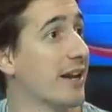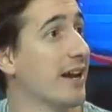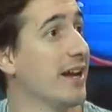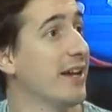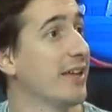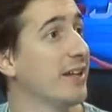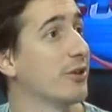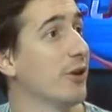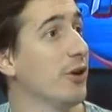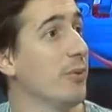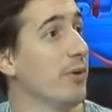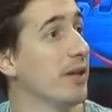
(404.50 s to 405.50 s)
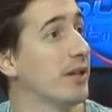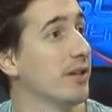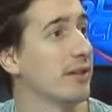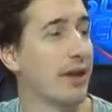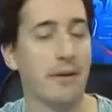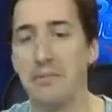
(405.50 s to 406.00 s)
el arranque del torneo me
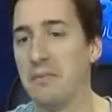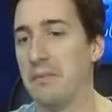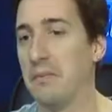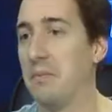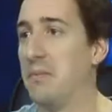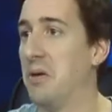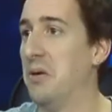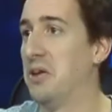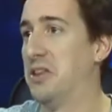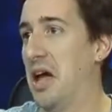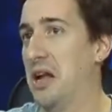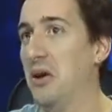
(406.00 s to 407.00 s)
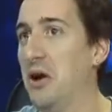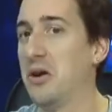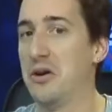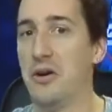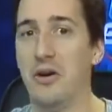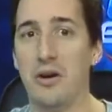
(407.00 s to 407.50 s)
dijiste... A mí me
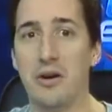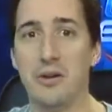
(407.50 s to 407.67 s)
gustaría,